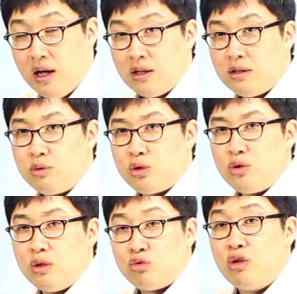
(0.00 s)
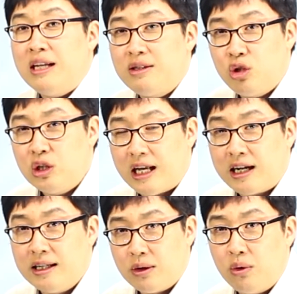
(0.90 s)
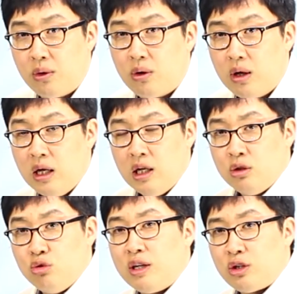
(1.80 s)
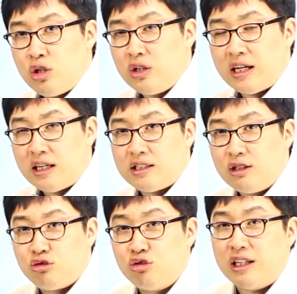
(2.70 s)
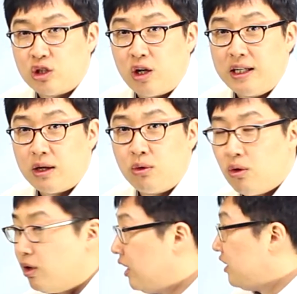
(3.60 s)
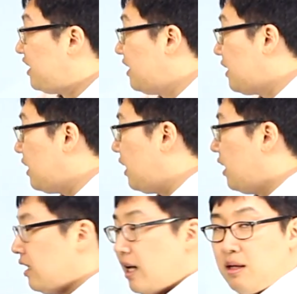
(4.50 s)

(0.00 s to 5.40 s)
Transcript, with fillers: 그럼 그 중에 누가 튀어나가냐고, 누가 튀어나갈지 를 누가 정하냐고, 지들끼리, 야,